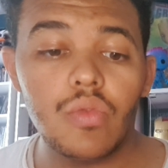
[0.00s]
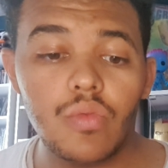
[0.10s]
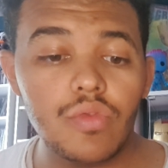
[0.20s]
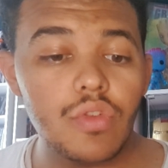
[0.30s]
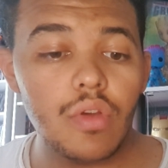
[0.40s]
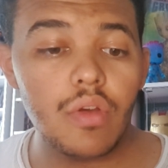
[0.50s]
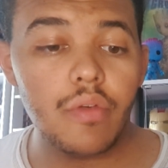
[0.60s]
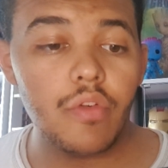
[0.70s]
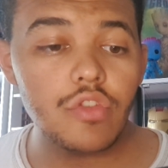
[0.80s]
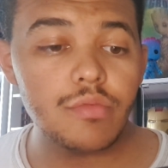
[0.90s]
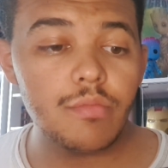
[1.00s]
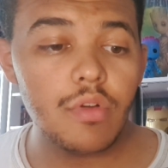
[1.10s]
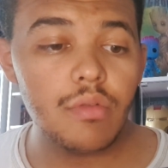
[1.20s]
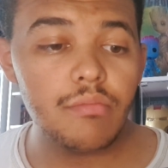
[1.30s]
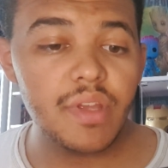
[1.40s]
Donc euh,
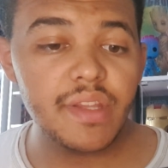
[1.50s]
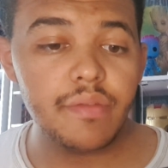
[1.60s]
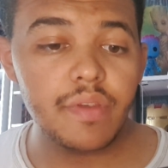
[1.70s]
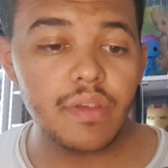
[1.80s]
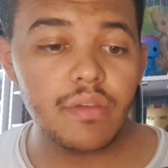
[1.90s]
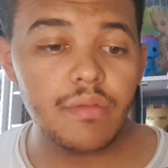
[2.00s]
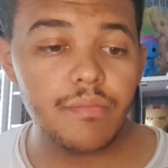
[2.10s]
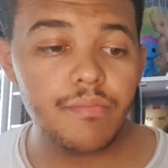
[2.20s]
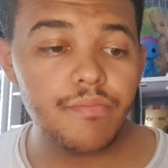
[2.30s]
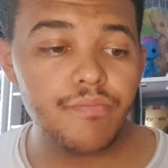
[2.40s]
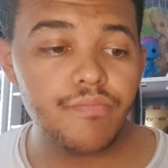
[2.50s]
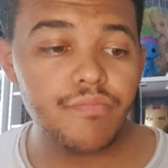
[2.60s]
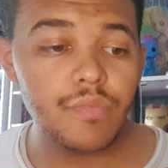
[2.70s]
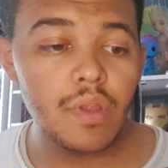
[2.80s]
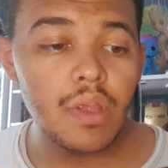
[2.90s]
franchement magnifique.
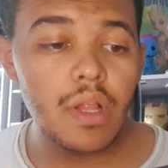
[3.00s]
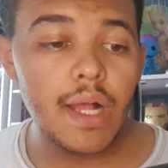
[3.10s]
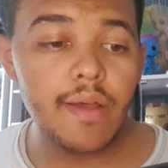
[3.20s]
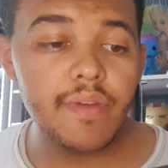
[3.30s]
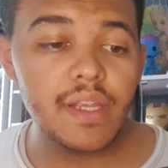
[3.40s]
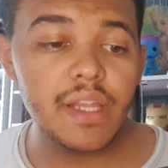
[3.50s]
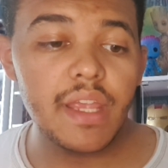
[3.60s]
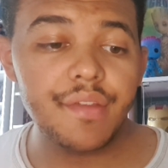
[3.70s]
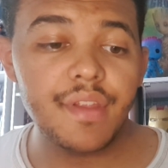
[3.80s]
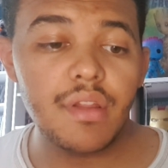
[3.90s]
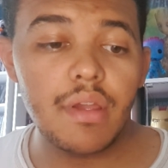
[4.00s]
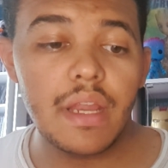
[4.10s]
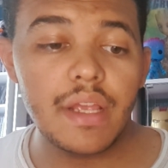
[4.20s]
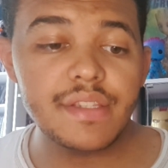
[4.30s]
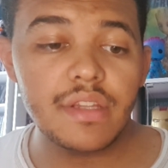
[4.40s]
Avec les Gardiens de la
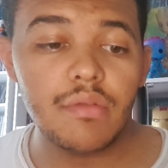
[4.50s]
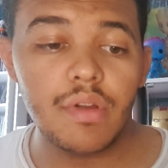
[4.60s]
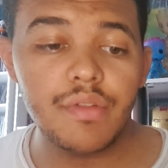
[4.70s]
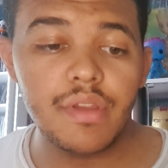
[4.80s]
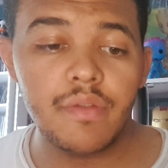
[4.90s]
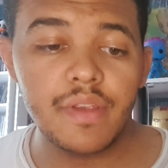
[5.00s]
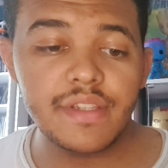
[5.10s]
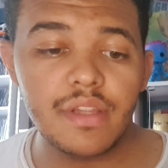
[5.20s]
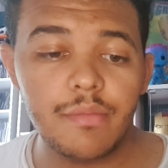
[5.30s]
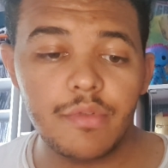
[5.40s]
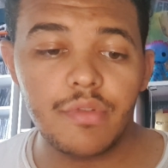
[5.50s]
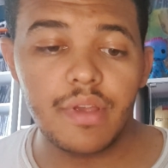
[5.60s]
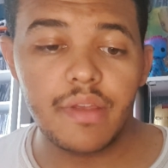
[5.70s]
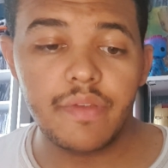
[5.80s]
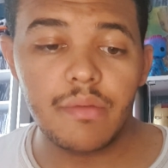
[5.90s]
Galaxie 3, l'univers
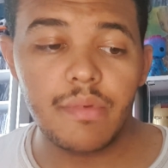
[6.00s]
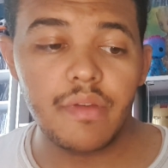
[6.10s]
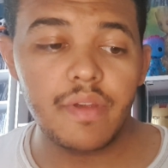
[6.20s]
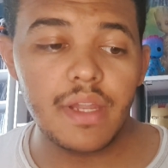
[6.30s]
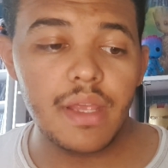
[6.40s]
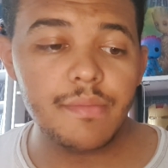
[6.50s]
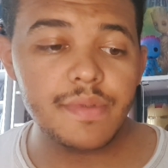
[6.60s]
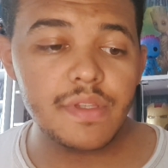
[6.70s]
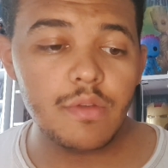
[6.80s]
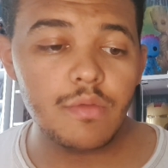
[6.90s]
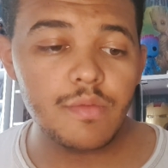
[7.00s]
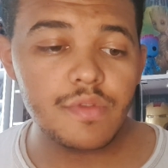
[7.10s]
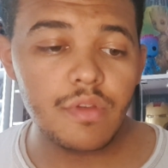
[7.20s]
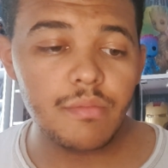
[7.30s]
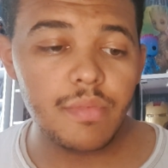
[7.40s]
cinématographique Marvel MCU
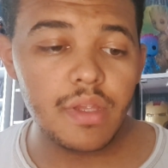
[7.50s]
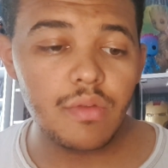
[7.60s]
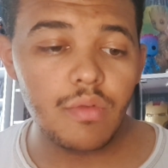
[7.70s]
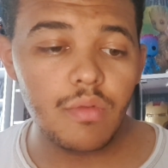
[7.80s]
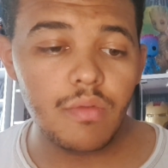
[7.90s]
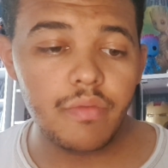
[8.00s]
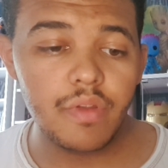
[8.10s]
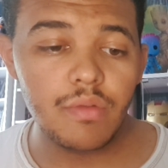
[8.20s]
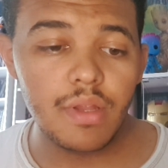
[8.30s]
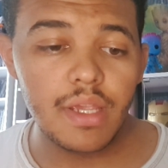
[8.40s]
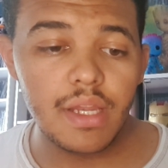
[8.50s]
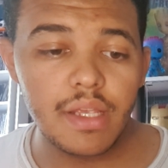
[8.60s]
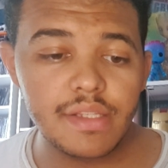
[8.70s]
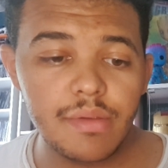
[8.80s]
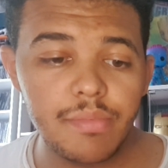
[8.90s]
nous emmène aux confins de la
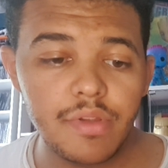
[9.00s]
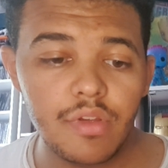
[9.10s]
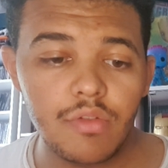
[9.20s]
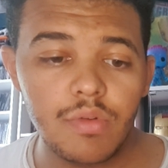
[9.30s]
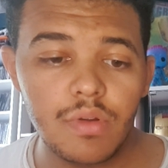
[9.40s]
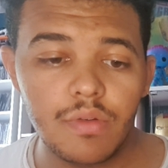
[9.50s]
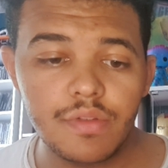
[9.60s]
galaxie. Peter Quill